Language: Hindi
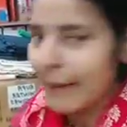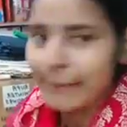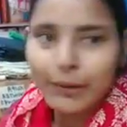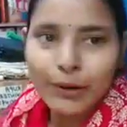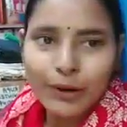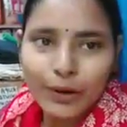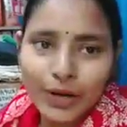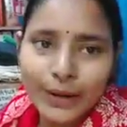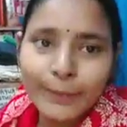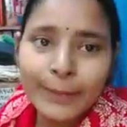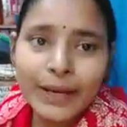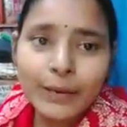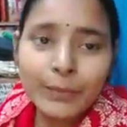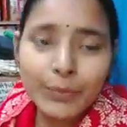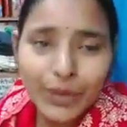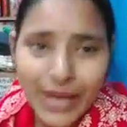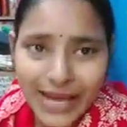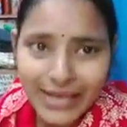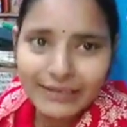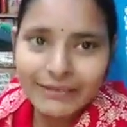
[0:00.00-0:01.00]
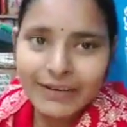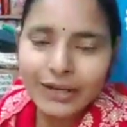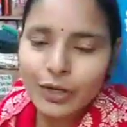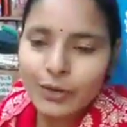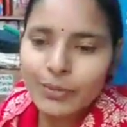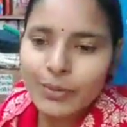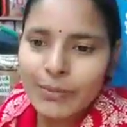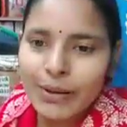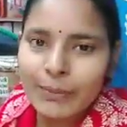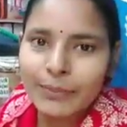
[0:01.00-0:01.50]
आप लोगों ने मेरी पुरानी
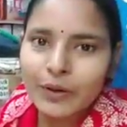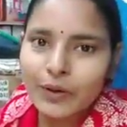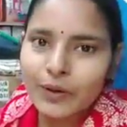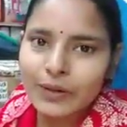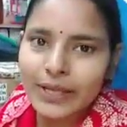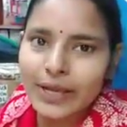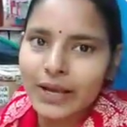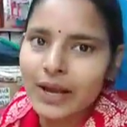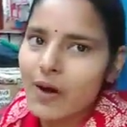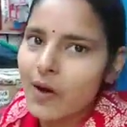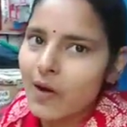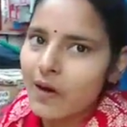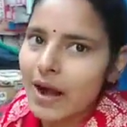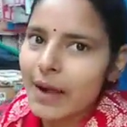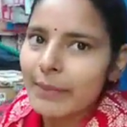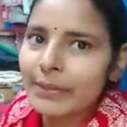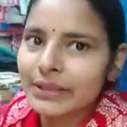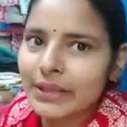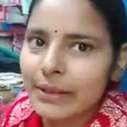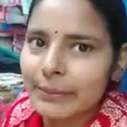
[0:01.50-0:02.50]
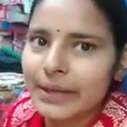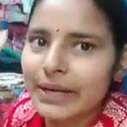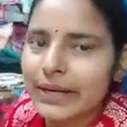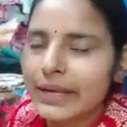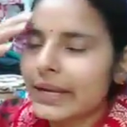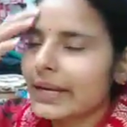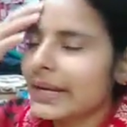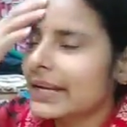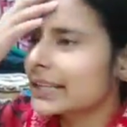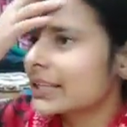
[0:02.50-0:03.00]
वीडियो में मम्मी को देखा होगा अभी तबीयत
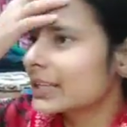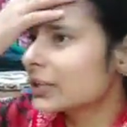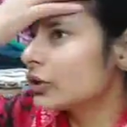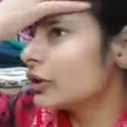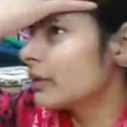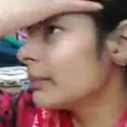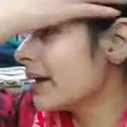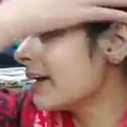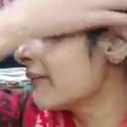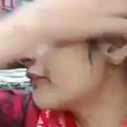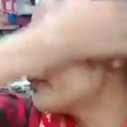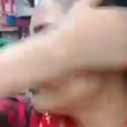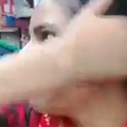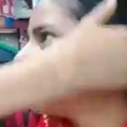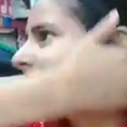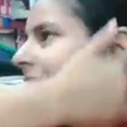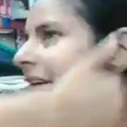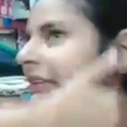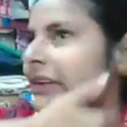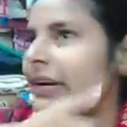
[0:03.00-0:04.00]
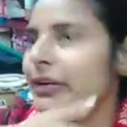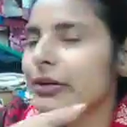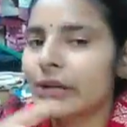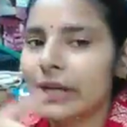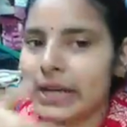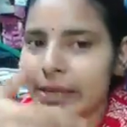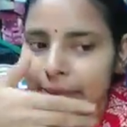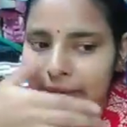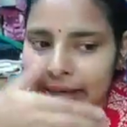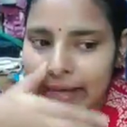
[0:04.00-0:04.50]
ठीक नहीं थी तो मैं मैंने वीडियो
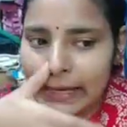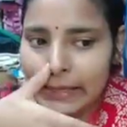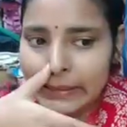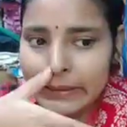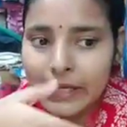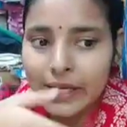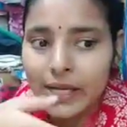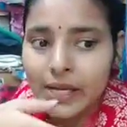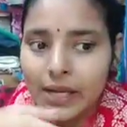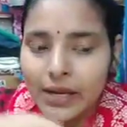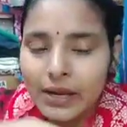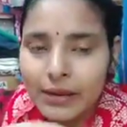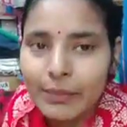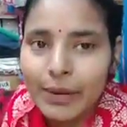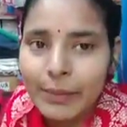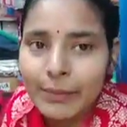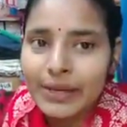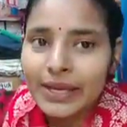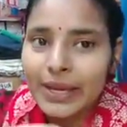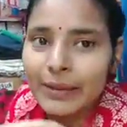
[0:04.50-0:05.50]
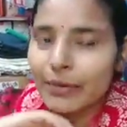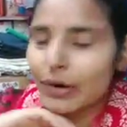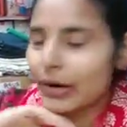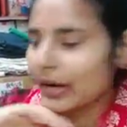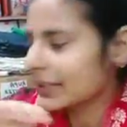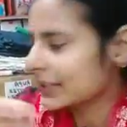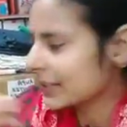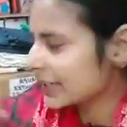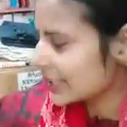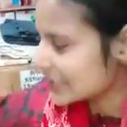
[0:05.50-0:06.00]
नहीं बनाई मम्मी ये बोल
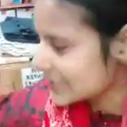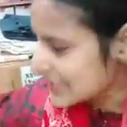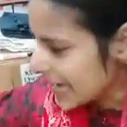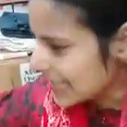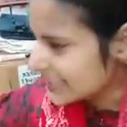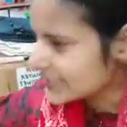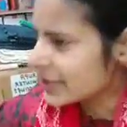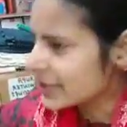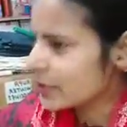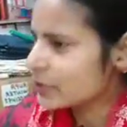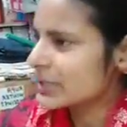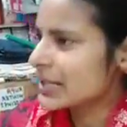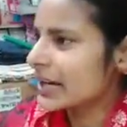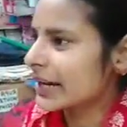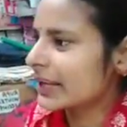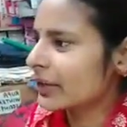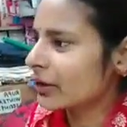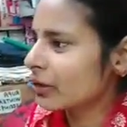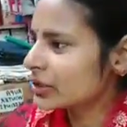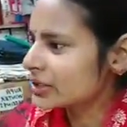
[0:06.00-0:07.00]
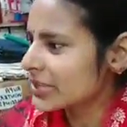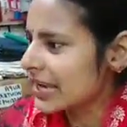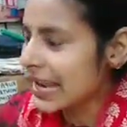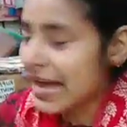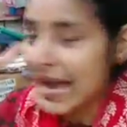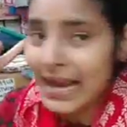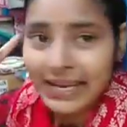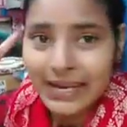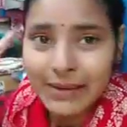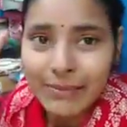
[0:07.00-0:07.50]
रही थी कि जैसे उस लड़की को
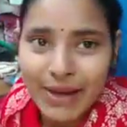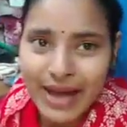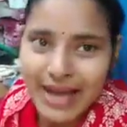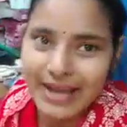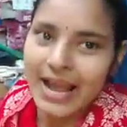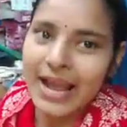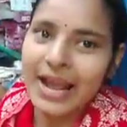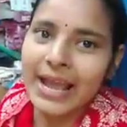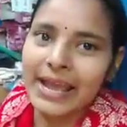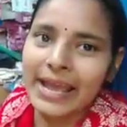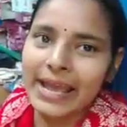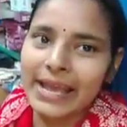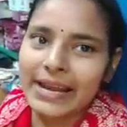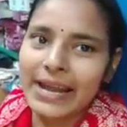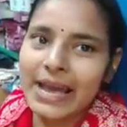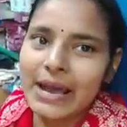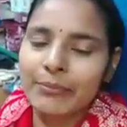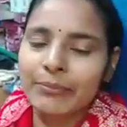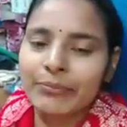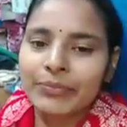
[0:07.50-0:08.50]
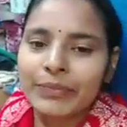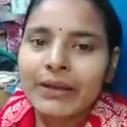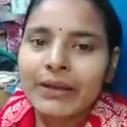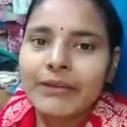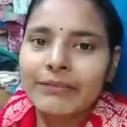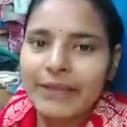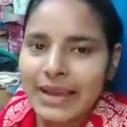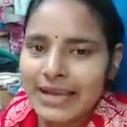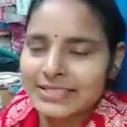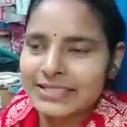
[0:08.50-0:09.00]
जला के मारा गया है ना
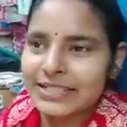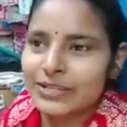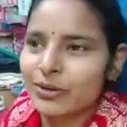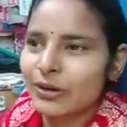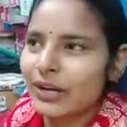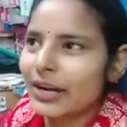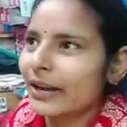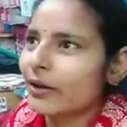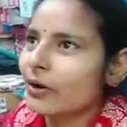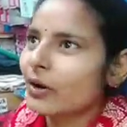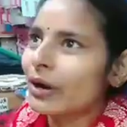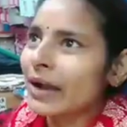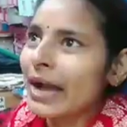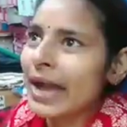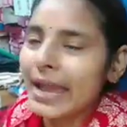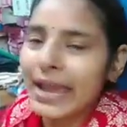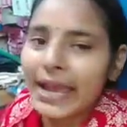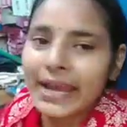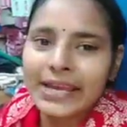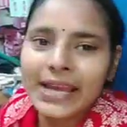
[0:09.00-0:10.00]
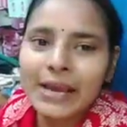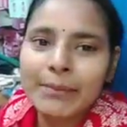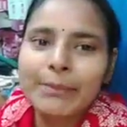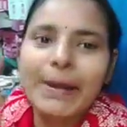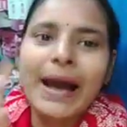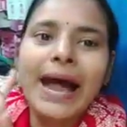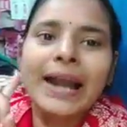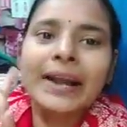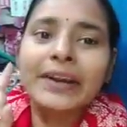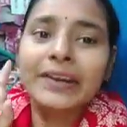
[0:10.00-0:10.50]
वैसे ही उन लड़कों का एक एक
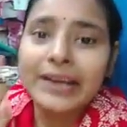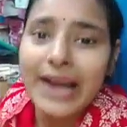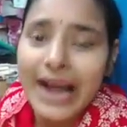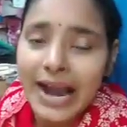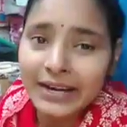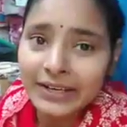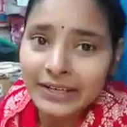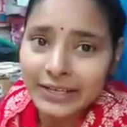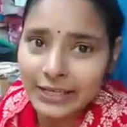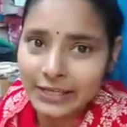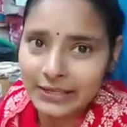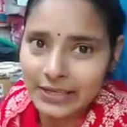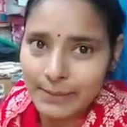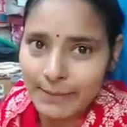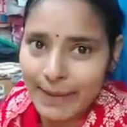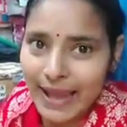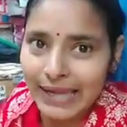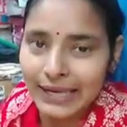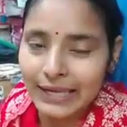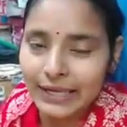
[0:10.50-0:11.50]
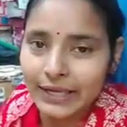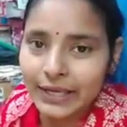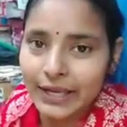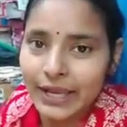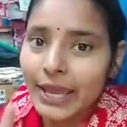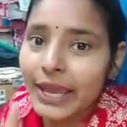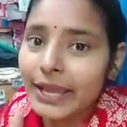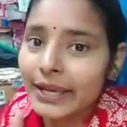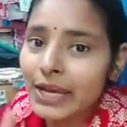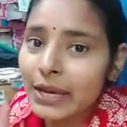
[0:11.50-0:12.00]
पार्ट काट करके पहले
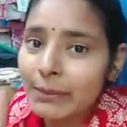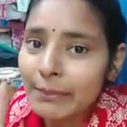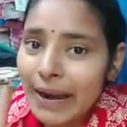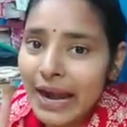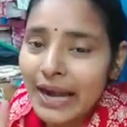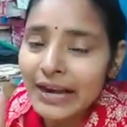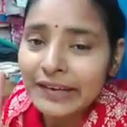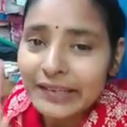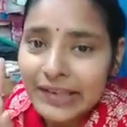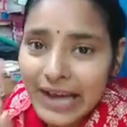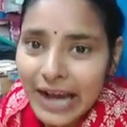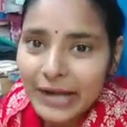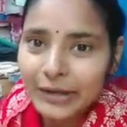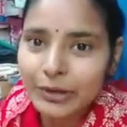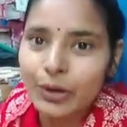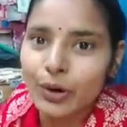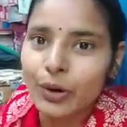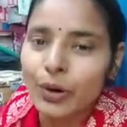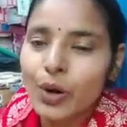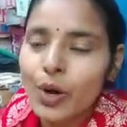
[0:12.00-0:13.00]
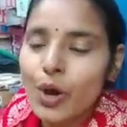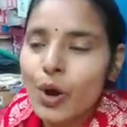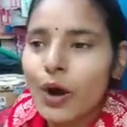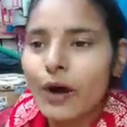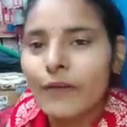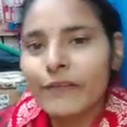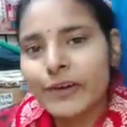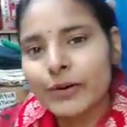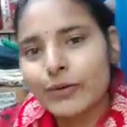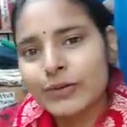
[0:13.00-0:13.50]
एक एक पार्ट काटो
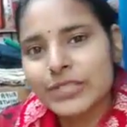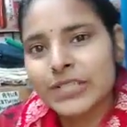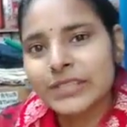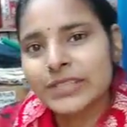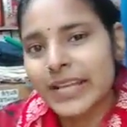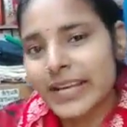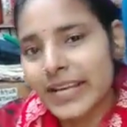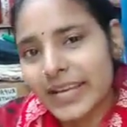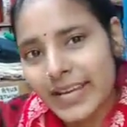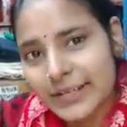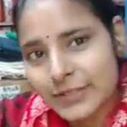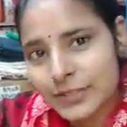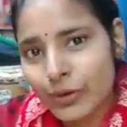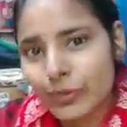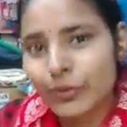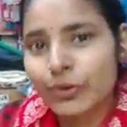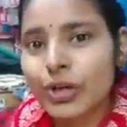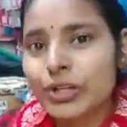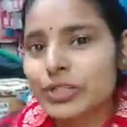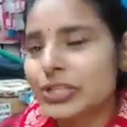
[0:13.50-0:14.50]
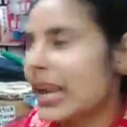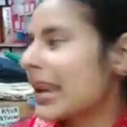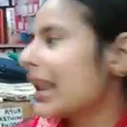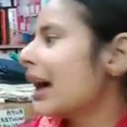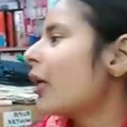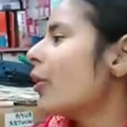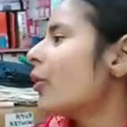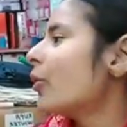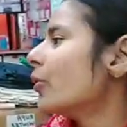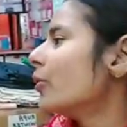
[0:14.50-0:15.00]
और फिर उसी तरीके से उनको
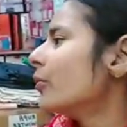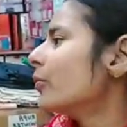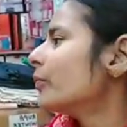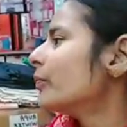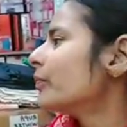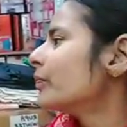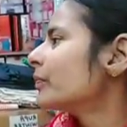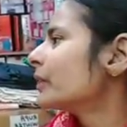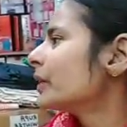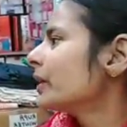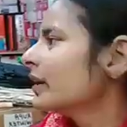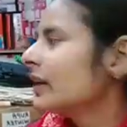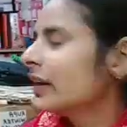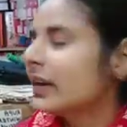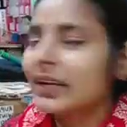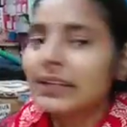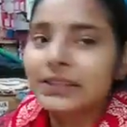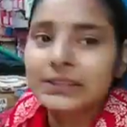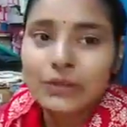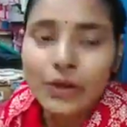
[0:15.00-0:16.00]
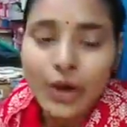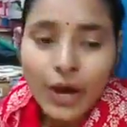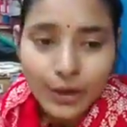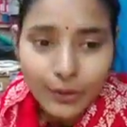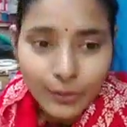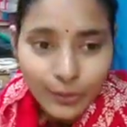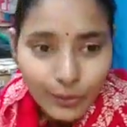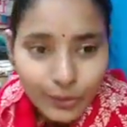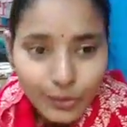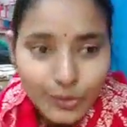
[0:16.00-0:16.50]
जलाओ
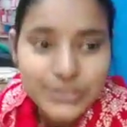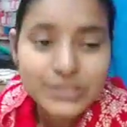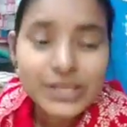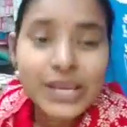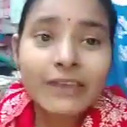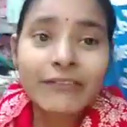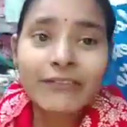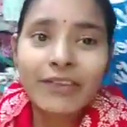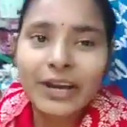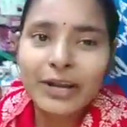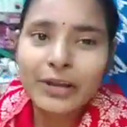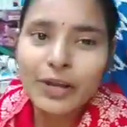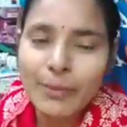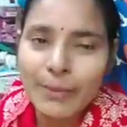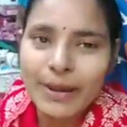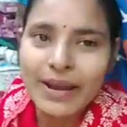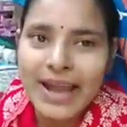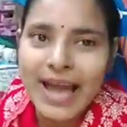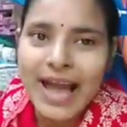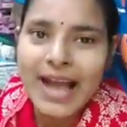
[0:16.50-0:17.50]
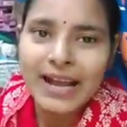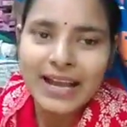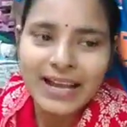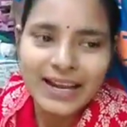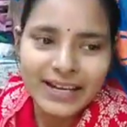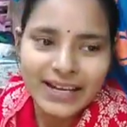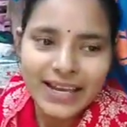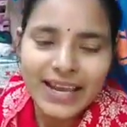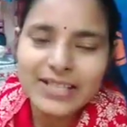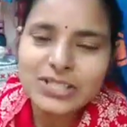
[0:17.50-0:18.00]
और उसकी वीडियो बना
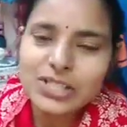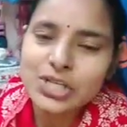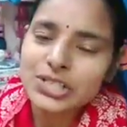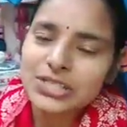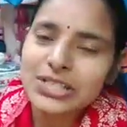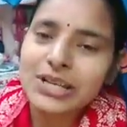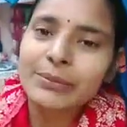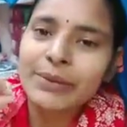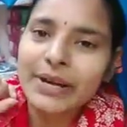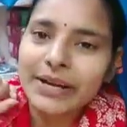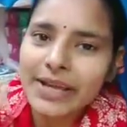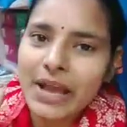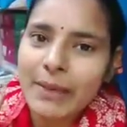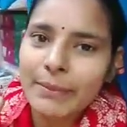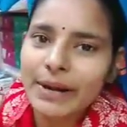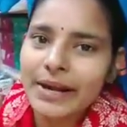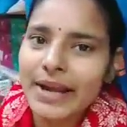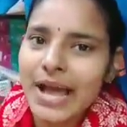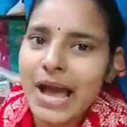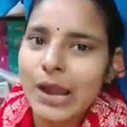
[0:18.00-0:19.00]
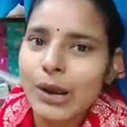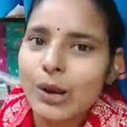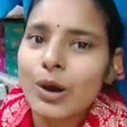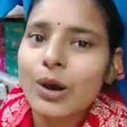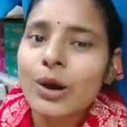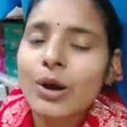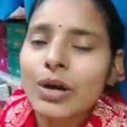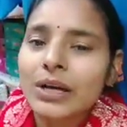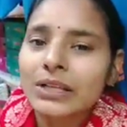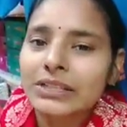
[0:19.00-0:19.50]
करके सोशल मीडिया पे डालो
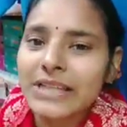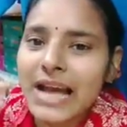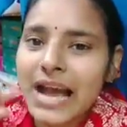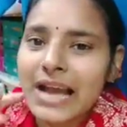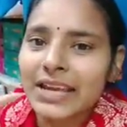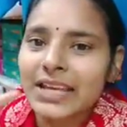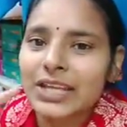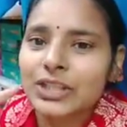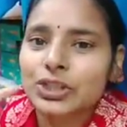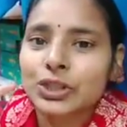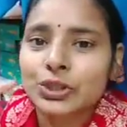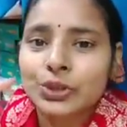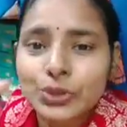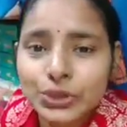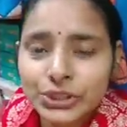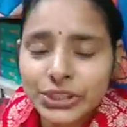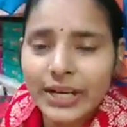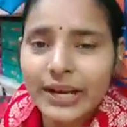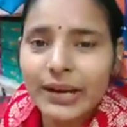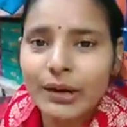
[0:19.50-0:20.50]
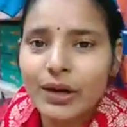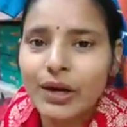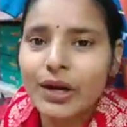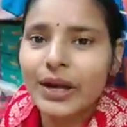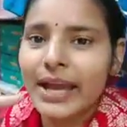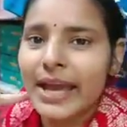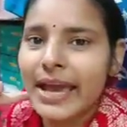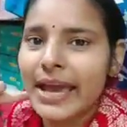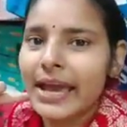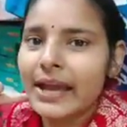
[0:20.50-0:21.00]
ताकि जो दूसरे
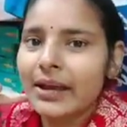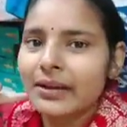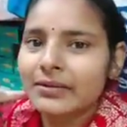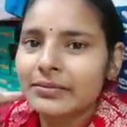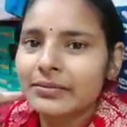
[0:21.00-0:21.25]
लोग हैं